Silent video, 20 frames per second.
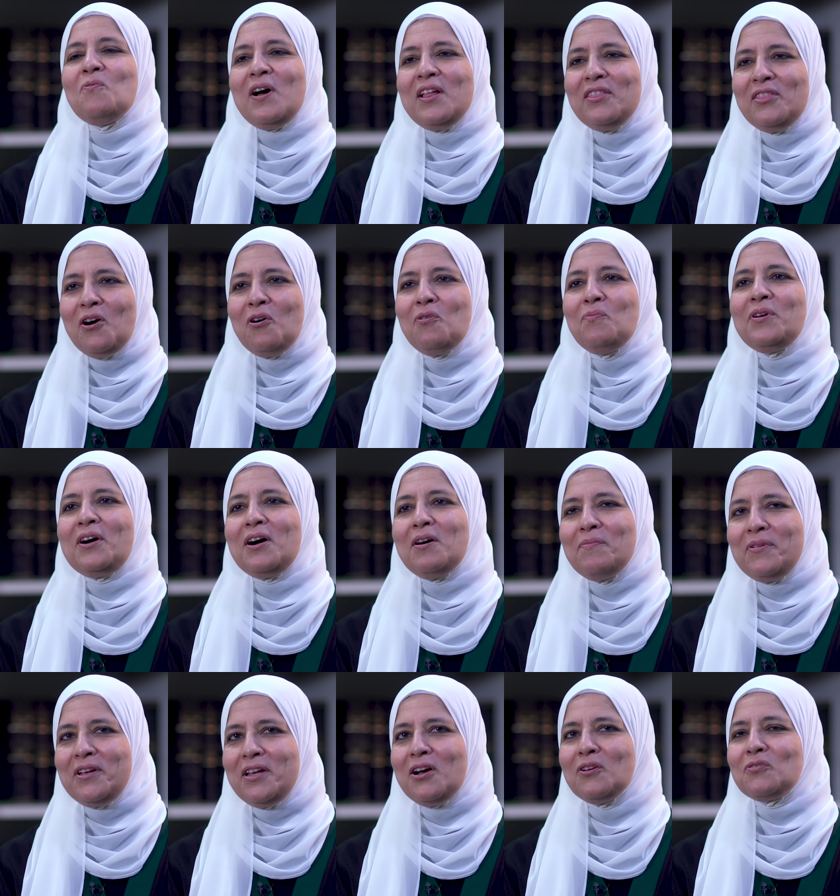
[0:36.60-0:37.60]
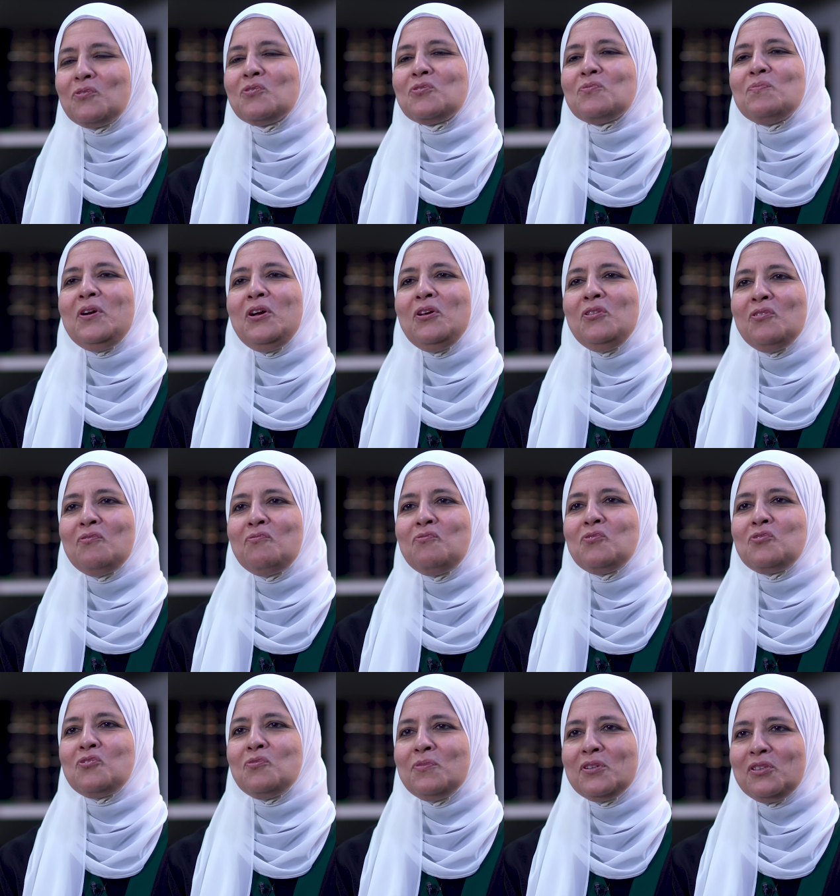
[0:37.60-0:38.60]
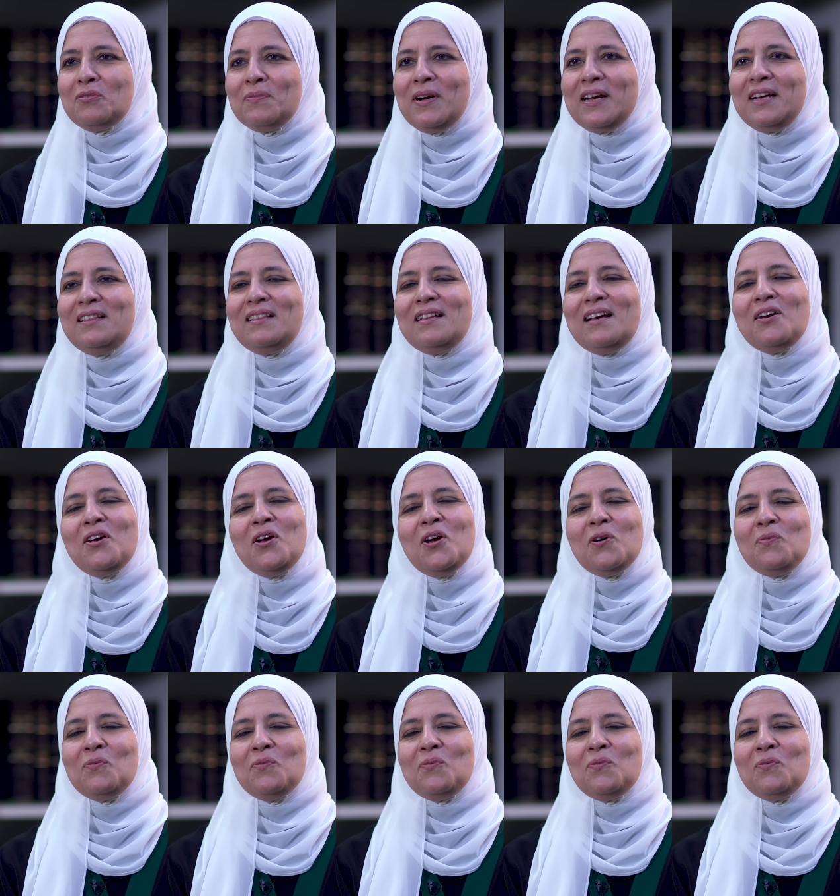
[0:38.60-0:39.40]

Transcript: وأنه بقمعها تصبح النفوس مطمئنة